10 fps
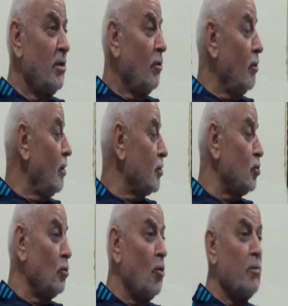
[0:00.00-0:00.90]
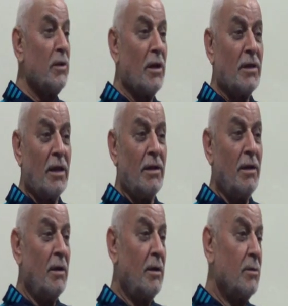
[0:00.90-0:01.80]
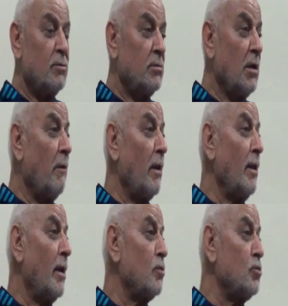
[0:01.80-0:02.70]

Ondan sonra da o pınardan davarlarını